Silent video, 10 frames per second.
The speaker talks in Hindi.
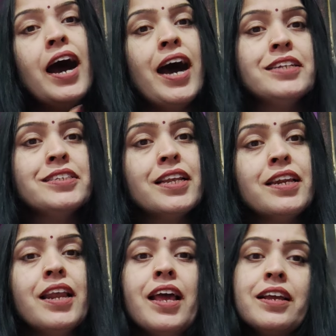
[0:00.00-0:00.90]
आज चल
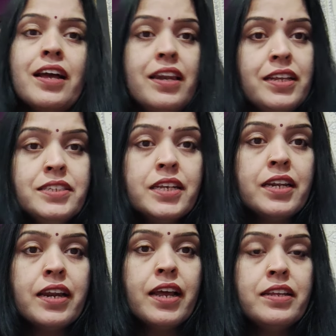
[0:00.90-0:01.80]
रहा है कल नहीं चल
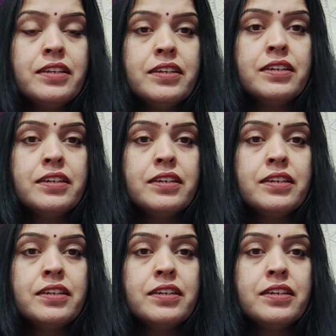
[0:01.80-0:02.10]
रहा है